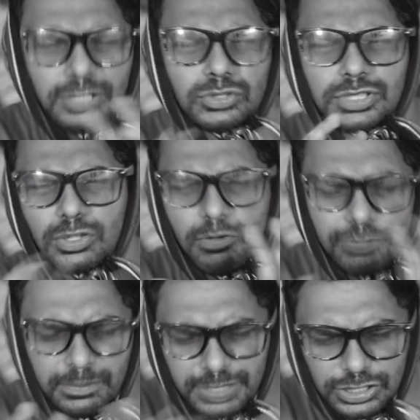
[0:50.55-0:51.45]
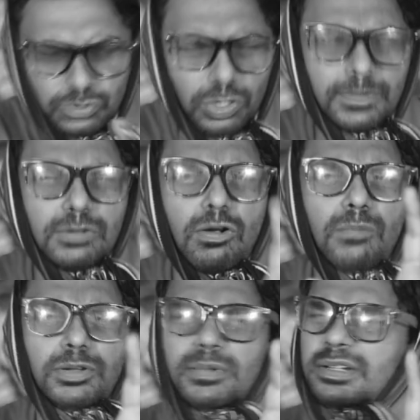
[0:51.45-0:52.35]
दोनों एक दूसरे को फिल्म की स्टोरी में
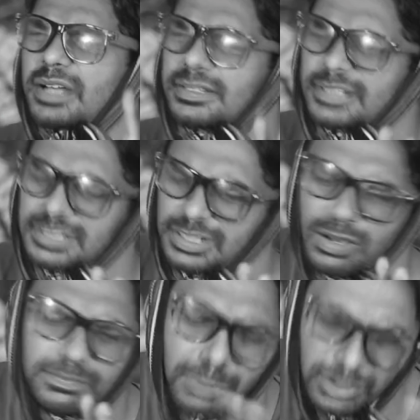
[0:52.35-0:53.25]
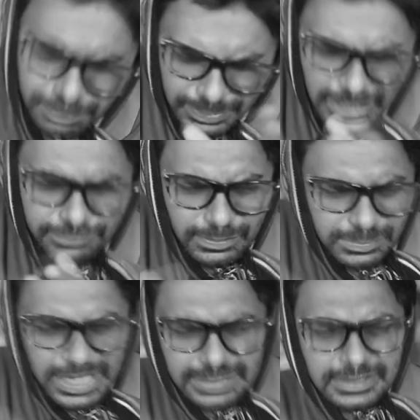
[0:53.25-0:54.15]
कॉम्प्लीमेंट करते हैं जी और बहुत बढ़िया
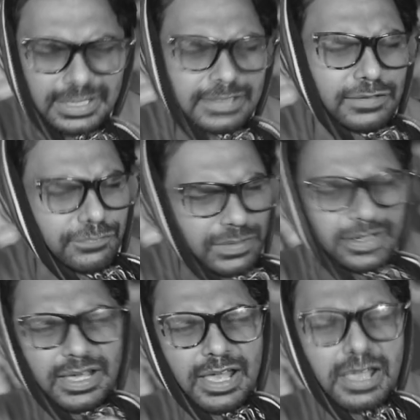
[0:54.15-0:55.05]
फिल्म जाती है डिफरेंट